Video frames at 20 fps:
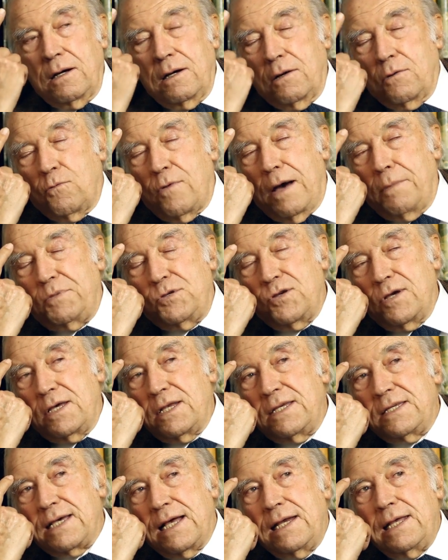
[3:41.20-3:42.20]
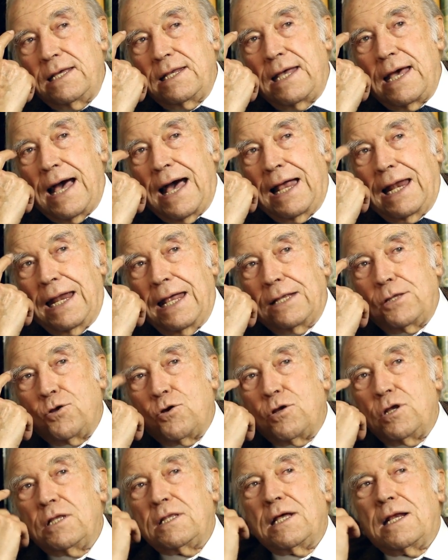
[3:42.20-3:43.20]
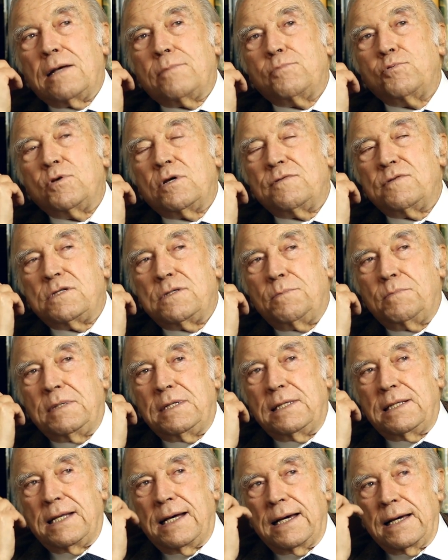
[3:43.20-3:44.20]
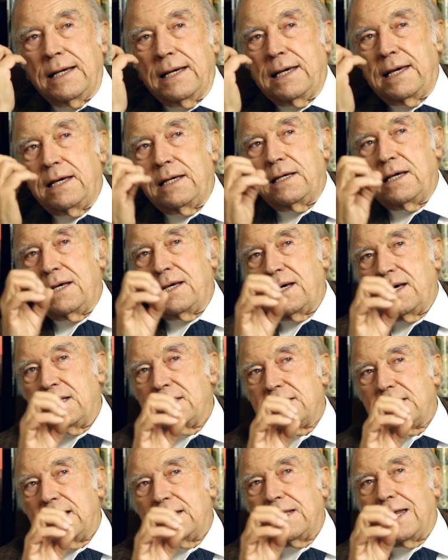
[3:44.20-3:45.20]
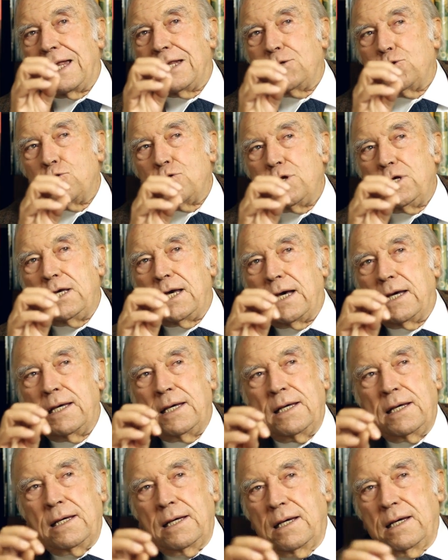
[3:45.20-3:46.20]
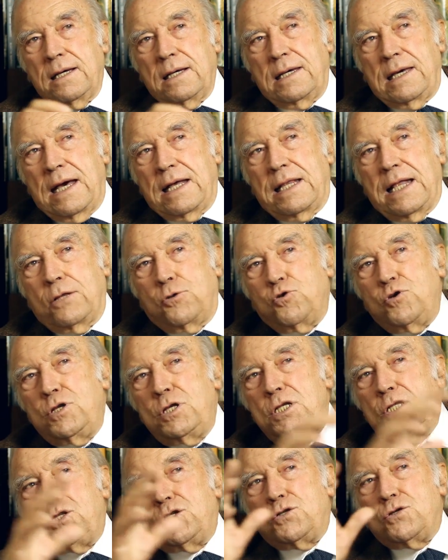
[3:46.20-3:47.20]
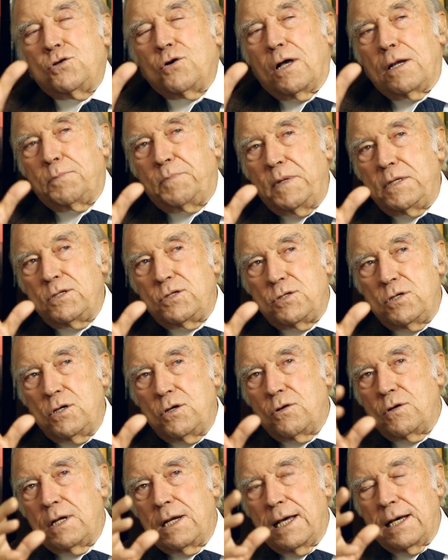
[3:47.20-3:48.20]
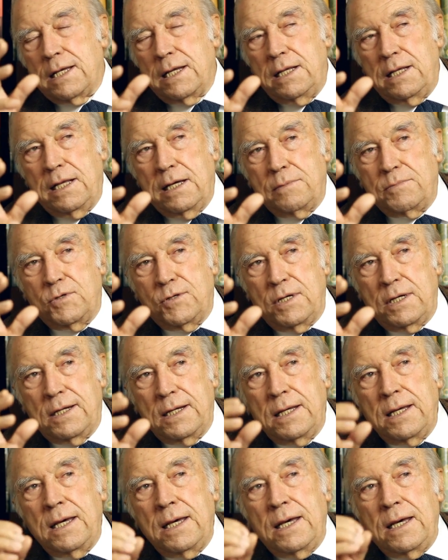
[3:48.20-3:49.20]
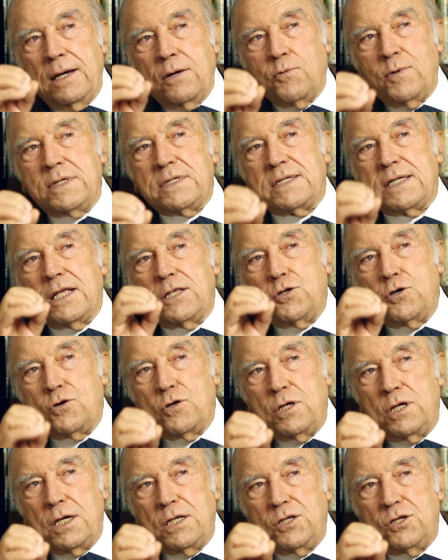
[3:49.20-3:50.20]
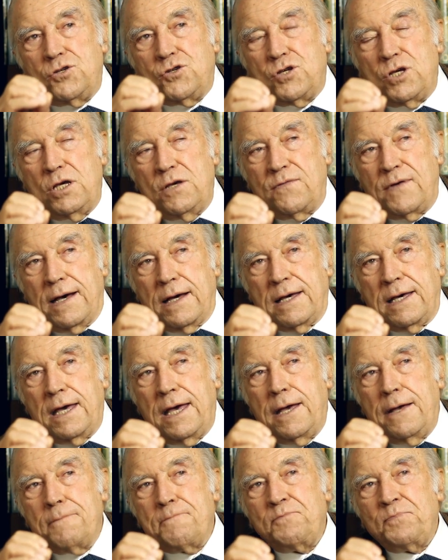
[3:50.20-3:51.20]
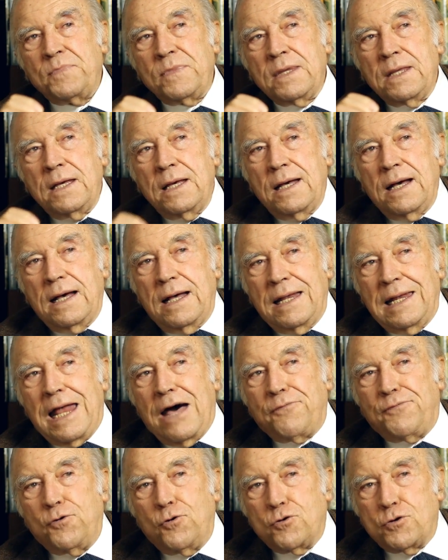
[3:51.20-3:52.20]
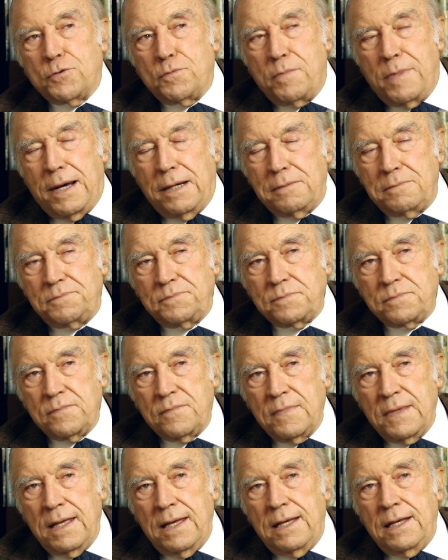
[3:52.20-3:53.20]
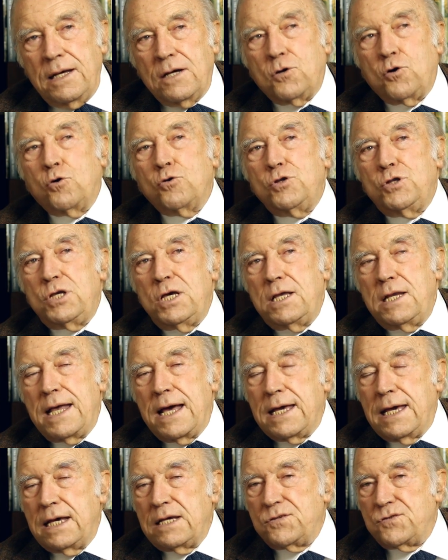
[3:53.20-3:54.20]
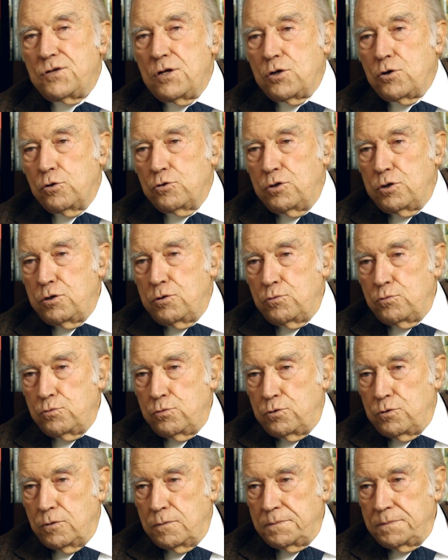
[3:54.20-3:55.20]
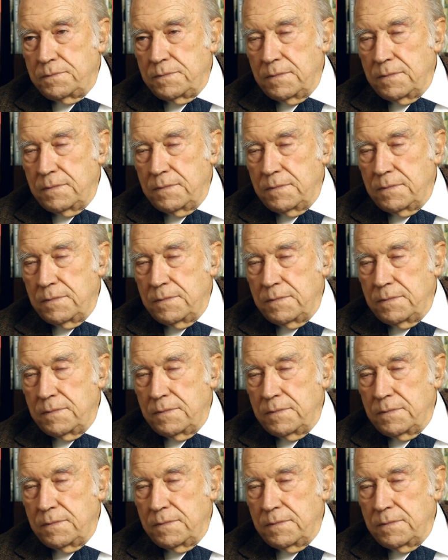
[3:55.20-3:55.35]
qua bisogna risalire alla teoria della pura visibilità, che, che, è stata la teoria che ha dato inizio al pensiero e alla critica moderna. Questa teoria diceva che la forma contiene anch'essa il contenuto